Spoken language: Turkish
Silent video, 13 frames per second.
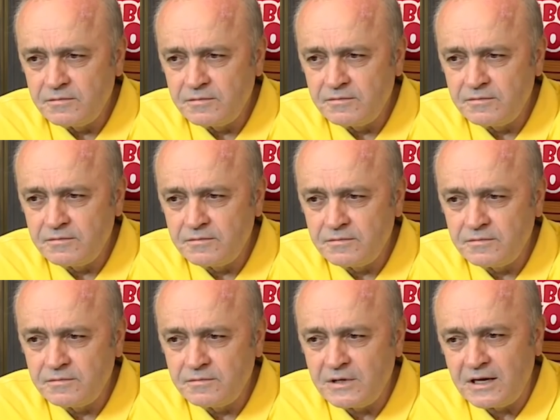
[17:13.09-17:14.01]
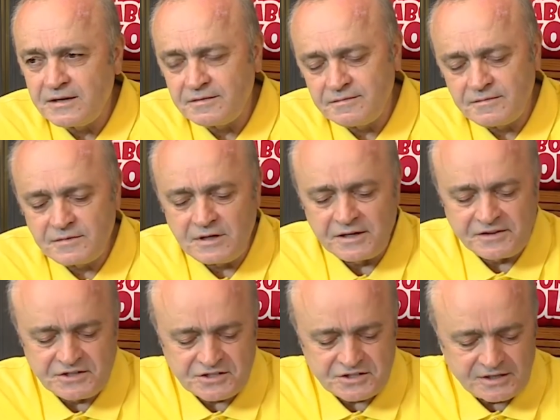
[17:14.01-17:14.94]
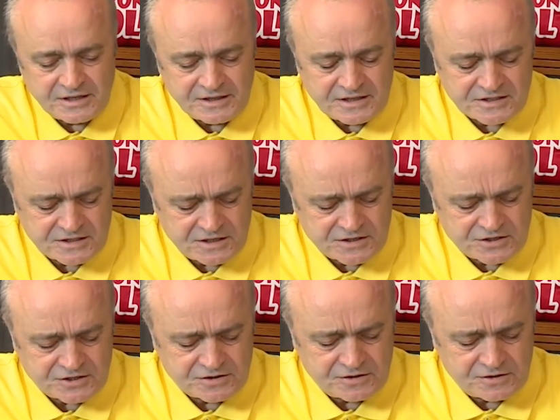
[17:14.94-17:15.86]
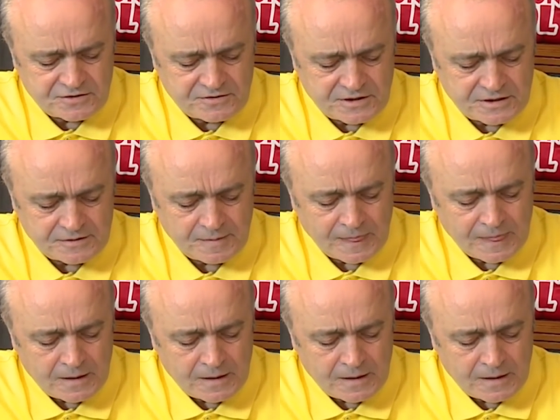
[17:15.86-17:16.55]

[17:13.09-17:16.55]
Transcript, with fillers: Hmm. Yani kardeşine destek çıktığını falan.